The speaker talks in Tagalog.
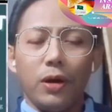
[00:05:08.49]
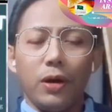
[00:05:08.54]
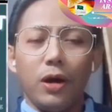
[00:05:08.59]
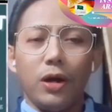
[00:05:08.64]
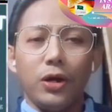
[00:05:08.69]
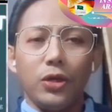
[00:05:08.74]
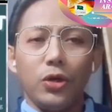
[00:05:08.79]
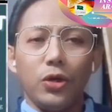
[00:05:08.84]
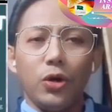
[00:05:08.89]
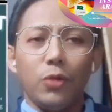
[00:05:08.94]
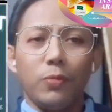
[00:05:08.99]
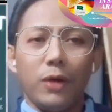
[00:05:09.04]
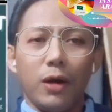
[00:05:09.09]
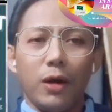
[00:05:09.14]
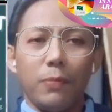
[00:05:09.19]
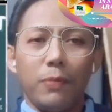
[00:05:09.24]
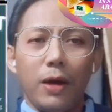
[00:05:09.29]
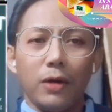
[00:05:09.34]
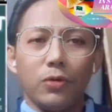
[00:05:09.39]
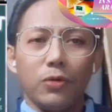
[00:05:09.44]
ang inyong
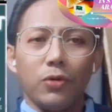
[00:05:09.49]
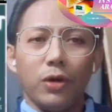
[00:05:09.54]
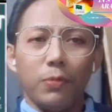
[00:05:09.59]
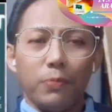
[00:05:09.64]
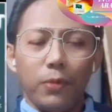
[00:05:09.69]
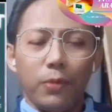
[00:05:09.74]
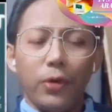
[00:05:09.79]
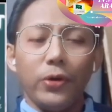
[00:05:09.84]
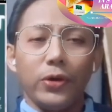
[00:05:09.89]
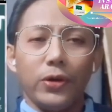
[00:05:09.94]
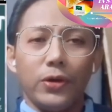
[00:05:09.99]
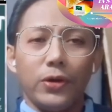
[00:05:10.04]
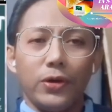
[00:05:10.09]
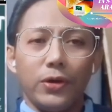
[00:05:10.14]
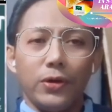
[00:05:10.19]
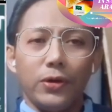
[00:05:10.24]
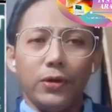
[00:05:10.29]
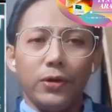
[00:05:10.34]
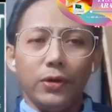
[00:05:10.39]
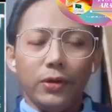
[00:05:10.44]
mga bagong
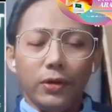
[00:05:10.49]
employer